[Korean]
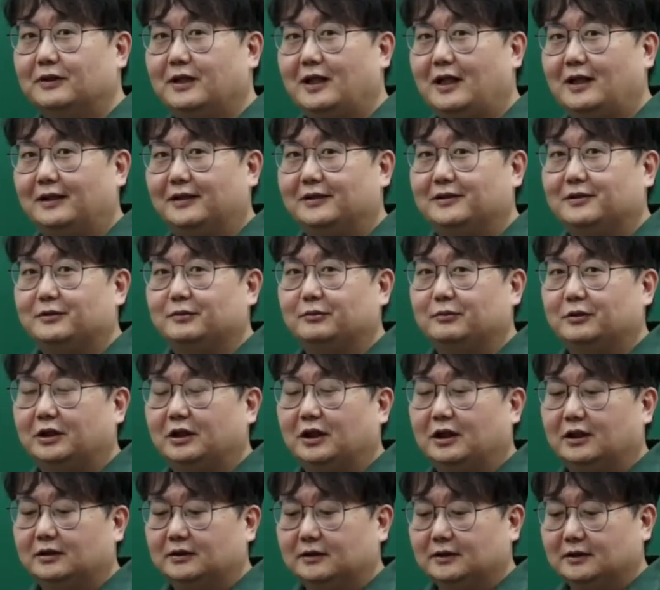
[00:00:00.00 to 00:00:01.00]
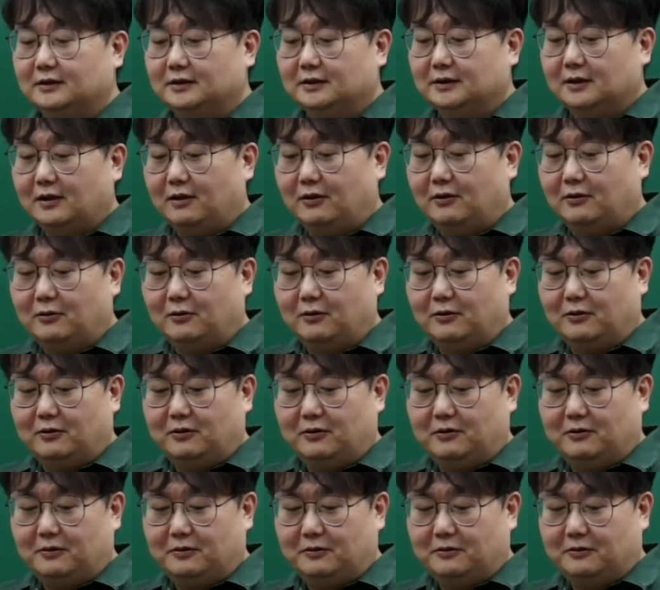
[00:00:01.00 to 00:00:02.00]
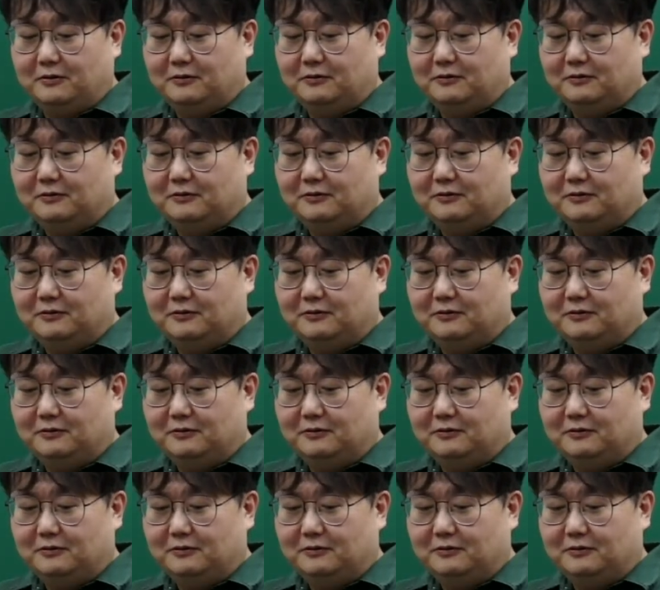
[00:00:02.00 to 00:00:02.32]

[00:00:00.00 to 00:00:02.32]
하겠습니다 어뭐